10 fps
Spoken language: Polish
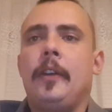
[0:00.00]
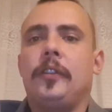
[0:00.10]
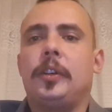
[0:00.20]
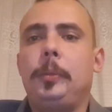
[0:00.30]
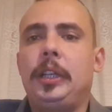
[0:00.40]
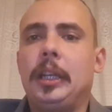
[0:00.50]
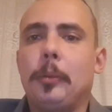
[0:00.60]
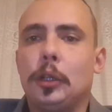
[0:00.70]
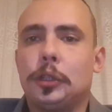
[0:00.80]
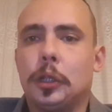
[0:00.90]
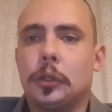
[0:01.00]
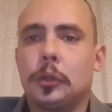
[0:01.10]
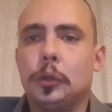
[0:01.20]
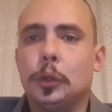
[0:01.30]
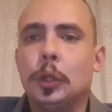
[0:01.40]
w Gminnym
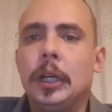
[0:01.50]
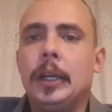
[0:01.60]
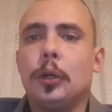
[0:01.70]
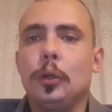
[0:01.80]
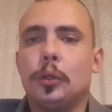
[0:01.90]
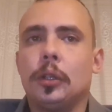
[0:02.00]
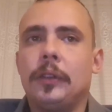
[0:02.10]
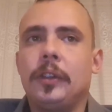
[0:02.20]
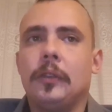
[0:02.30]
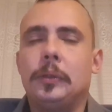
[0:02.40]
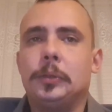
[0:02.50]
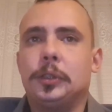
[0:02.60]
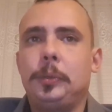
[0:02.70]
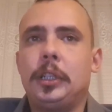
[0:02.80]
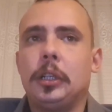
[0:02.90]
Ośrodku Kultury w Nowym
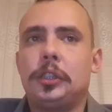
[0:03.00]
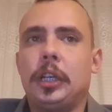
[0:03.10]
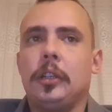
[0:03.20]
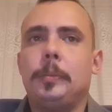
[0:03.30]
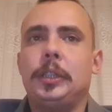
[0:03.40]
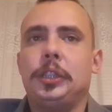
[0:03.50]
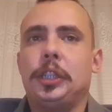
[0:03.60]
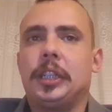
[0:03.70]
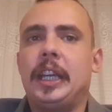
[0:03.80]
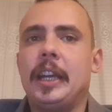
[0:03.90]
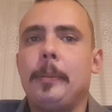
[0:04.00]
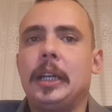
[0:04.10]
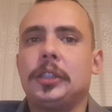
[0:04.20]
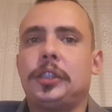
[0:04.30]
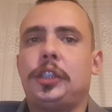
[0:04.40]
Żmigrodzie odbędzie się
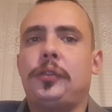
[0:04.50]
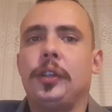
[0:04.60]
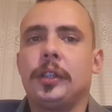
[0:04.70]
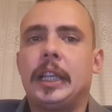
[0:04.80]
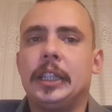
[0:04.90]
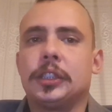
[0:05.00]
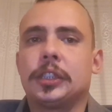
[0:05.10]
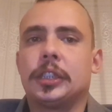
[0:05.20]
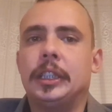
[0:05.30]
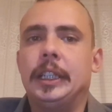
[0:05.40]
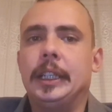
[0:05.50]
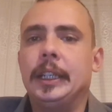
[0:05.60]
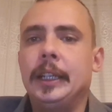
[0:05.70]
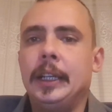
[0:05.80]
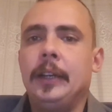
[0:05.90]
kiermasz świąteczny.
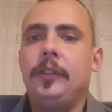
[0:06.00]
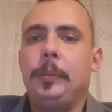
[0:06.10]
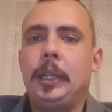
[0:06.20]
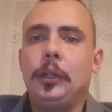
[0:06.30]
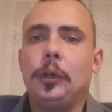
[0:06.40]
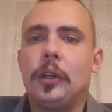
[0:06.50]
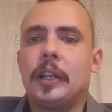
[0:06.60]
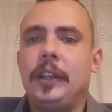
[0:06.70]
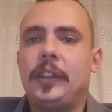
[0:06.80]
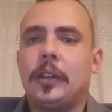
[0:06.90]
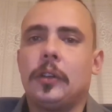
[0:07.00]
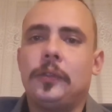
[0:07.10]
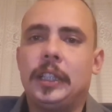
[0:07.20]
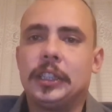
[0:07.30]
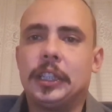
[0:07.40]
W imieniu organizatorów
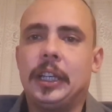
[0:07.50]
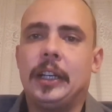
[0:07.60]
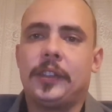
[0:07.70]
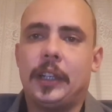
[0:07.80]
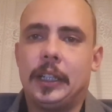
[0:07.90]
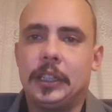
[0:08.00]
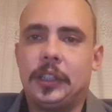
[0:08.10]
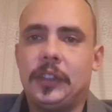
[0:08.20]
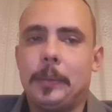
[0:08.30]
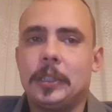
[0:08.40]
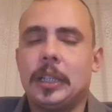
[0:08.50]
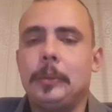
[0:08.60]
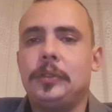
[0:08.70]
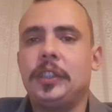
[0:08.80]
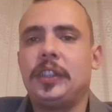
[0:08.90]
wydarzenia serdecznie
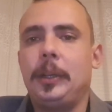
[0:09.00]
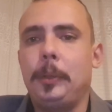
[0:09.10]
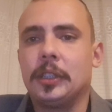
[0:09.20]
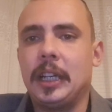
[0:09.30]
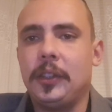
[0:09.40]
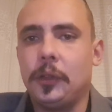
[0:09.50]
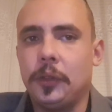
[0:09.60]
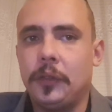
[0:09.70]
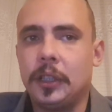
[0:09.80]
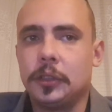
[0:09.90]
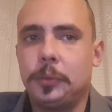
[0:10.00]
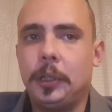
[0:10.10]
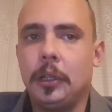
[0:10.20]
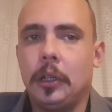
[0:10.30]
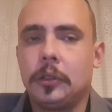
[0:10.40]
zapraszamy wszystkich mieszkańców Nowego
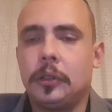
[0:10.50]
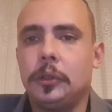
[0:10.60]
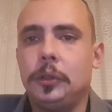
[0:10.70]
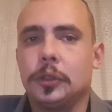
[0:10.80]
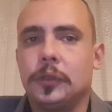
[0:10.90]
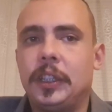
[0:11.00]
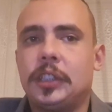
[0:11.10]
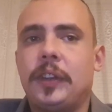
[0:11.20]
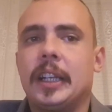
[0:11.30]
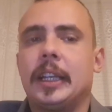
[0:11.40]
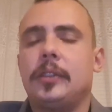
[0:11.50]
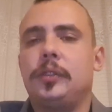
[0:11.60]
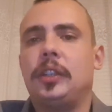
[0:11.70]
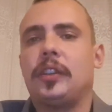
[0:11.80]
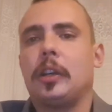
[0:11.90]
Szmiglodu już we czwartek
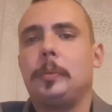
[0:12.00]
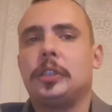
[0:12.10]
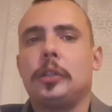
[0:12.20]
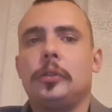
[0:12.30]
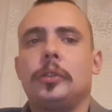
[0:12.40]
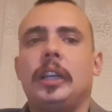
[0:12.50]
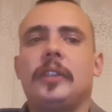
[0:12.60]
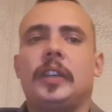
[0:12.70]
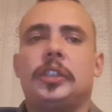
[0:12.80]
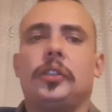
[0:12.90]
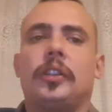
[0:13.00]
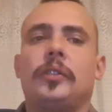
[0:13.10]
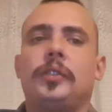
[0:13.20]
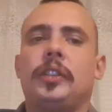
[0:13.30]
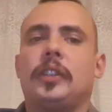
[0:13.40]
21 grudnia
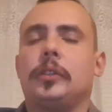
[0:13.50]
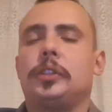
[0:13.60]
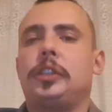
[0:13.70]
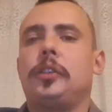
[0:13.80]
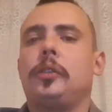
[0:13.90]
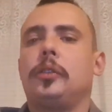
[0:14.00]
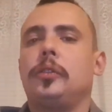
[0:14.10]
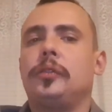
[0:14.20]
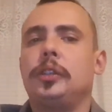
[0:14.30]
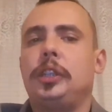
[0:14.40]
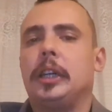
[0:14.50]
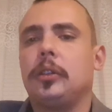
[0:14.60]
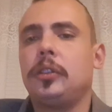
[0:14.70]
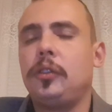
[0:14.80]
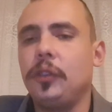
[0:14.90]
2023 roku w godzinach
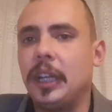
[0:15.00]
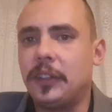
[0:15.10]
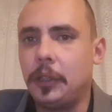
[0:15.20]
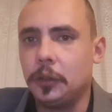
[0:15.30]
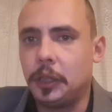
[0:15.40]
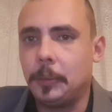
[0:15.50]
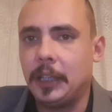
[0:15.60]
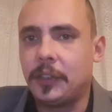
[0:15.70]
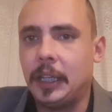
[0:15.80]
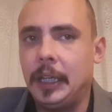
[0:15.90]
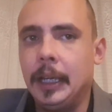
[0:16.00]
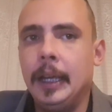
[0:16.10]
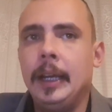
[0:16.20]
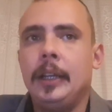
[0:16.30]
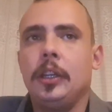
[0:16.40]
od 12 do 18
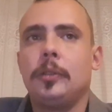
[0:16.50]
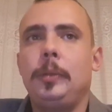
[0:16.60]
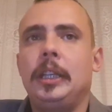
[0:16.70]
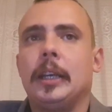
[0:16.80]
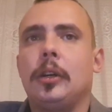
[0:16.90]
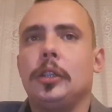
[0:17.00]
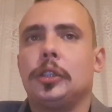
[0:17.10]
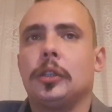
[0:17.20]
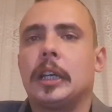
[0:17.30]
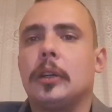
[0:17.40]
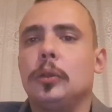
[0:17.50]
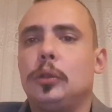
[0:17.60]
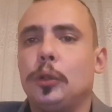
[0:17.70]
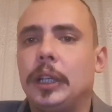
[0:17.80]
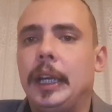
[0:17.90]
do Gminnego Ośrodka
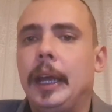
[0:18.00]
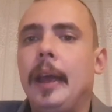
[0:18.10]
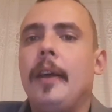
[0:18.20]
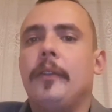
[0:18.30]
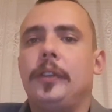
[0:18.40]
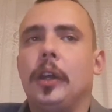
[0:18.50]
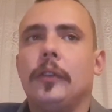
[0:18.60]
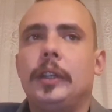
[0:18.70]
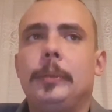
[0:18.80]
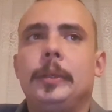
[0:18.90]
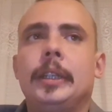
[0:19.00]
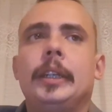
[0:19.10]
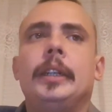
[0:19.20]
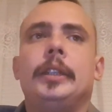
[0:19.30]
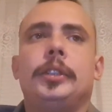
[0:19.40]
Kultury w Nowym
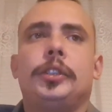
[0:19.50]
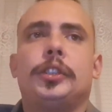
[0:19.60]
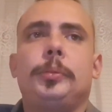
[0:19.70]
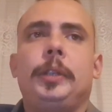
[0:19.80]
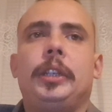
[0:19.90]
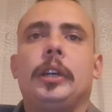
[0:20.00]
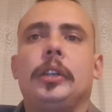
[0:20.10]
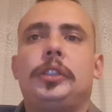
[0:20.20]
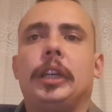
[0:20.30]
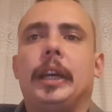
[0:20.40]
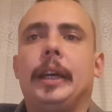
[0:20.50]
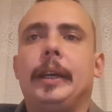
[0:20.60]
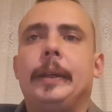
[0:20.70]
Żmigrodzie.